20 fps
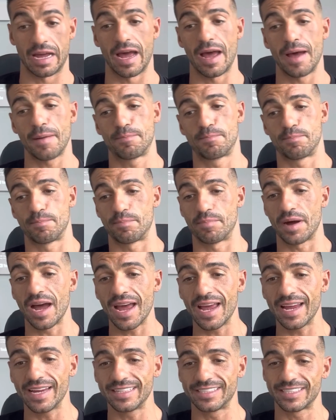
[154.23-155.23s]

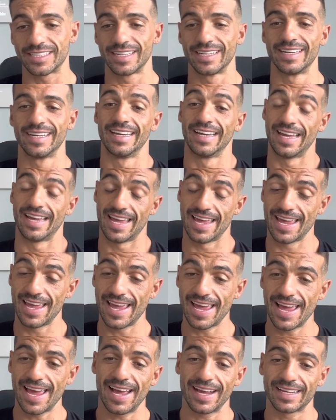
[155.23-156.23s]
Rapaz,
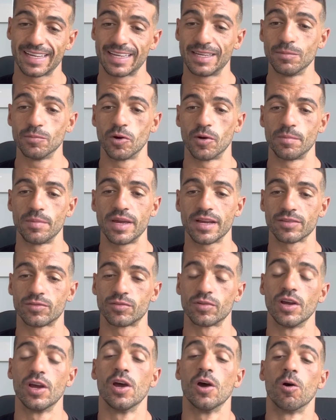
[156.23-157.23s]
é, que
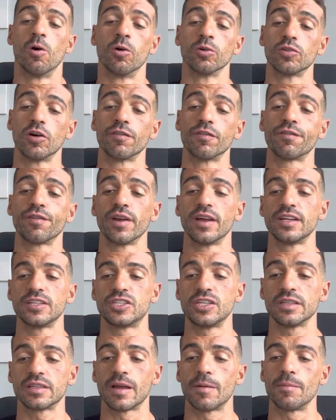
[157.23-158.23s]
momento. Rodolfo
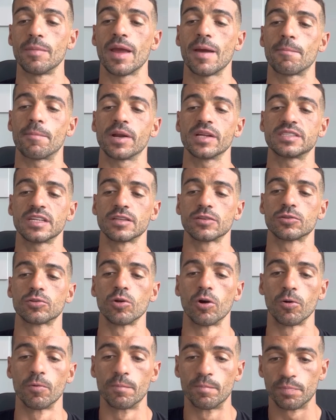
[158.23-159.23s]
Landim também
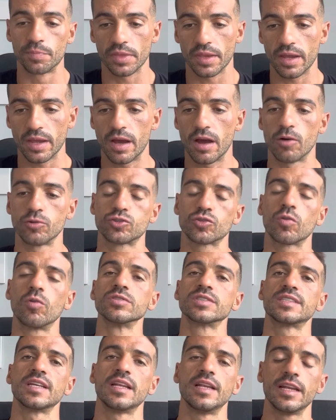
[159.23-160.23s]
apresentou aos
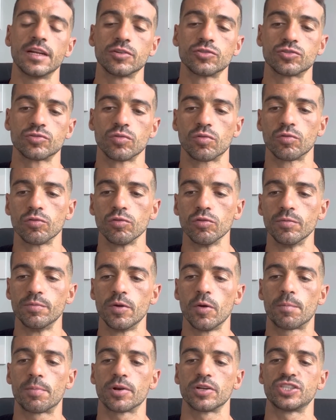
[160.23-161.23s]
conselheiros do clube
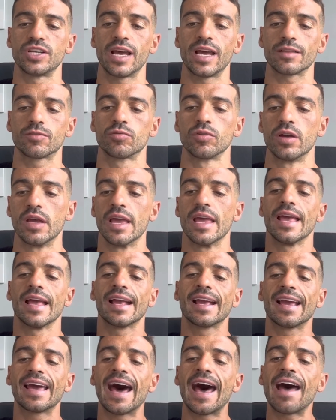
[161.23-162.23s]
o projeto
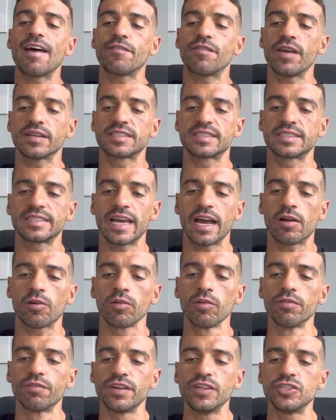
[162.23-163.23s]
Gávea
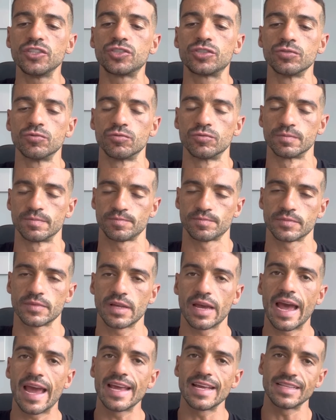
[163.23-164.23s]
Século XXI.
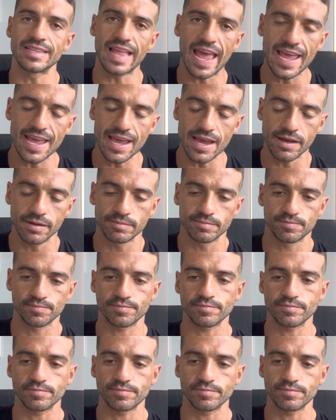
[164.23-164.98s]
A ideia